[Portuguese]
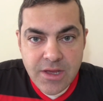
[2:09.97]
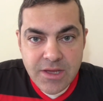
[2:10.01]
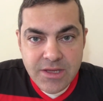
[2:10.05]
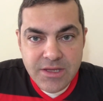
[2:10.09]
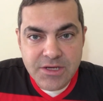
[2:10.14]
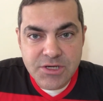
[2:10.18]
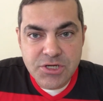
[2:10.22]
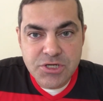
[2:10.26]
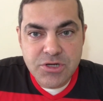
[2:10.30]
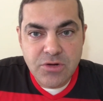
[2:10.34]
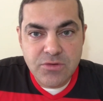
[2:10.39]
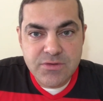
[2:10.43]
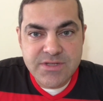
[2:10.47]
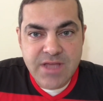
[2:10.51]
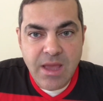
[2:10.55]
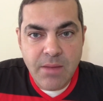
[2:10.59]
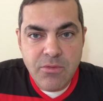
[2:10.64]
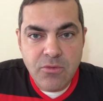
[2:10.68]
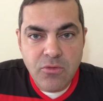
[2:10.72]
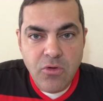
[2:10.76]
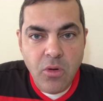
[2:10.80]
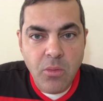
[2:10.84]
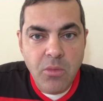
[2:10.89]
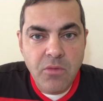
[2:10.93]
e a gente não
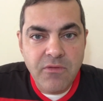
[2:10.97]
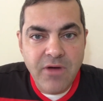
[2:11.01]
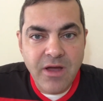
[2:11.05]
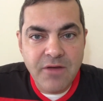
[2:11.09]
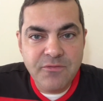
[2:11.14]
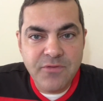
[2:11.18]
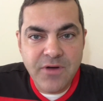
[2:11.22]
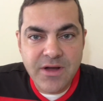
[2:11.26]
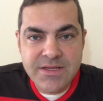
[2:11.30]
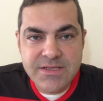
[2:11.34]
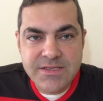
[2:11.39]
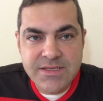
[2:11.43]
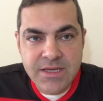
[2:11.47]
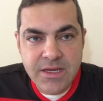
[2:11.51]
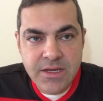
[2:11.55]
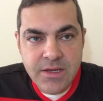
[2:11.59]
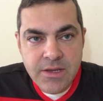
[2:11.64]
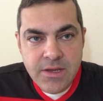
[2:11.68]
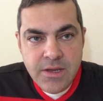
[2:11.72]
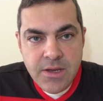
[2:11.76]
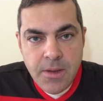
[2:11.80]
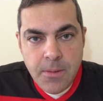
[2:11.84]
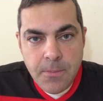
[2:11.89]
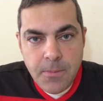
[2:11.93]
sabe como vai
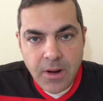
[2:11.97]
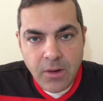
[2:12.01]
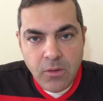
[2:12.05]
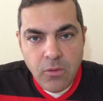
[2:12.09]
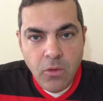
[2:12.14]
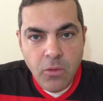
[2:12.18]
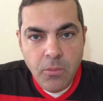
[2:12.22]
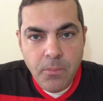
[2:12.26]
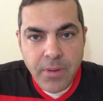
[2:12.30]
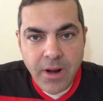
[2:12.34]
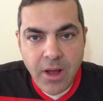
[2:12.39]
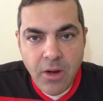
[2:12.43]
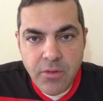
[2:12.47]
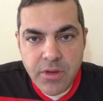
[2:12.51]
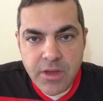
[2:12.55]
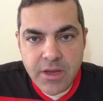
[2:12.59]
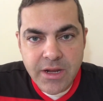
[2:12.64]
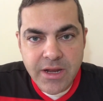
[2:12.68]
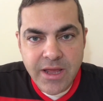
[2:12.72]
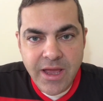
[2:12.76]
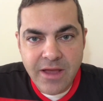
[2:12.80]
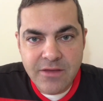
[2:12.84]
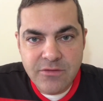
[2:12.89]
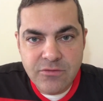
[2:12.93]
fazer para comprar o
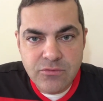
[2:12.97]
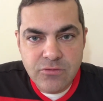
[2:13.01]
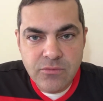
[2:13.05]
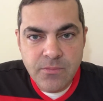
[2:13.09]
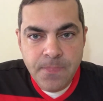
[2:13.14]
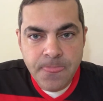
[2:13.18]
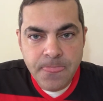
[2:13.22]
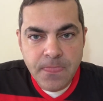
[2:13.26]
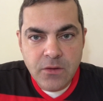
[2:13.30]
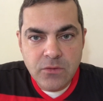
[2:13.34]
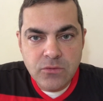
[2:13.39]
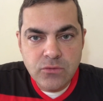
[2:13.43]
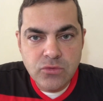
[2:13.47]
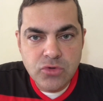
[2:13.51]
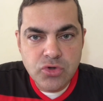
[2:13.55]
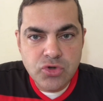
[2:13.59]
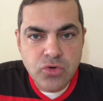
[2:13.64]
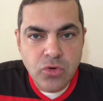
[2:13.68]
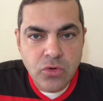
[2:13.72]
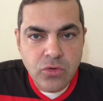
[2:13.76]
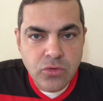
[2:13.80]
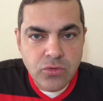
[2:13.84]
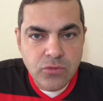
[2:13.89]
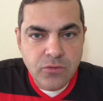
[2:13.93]
ingresso do
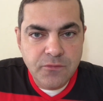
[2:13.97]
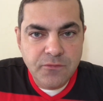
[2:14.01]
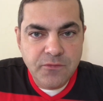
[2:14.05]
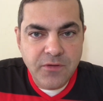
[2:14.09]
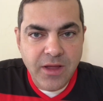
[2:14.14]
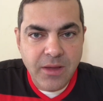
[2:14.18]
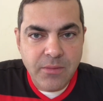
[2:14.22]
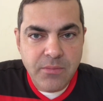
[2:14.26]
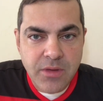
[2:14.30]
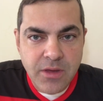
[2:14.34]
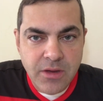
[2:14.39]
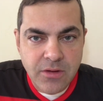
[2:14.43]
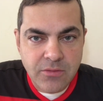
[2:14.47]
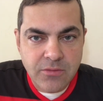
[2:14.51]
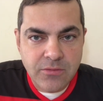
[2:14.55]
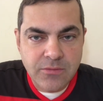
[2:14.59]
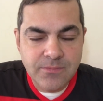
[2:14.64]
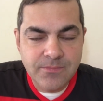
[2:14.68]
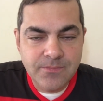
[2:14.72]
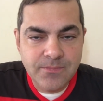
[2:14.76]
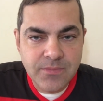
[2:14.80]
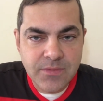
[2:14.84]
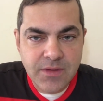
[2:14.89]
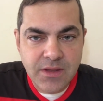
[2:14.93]
jogo do Flamengo,
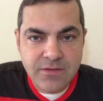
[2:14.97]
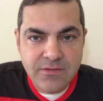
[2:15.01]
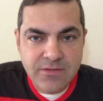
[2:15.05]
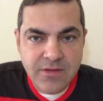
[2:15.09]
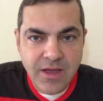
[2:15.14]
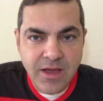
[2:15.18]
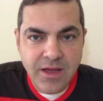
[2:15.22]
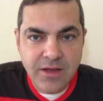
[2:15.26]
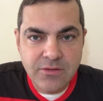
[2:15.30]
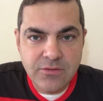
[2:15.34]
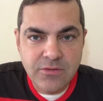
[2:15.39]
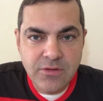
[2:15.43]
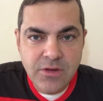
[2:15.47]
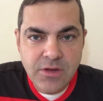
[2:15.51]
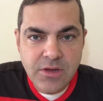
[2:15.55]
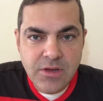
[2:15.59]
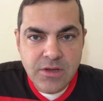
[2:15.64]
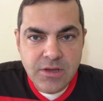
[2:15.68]
tá certo?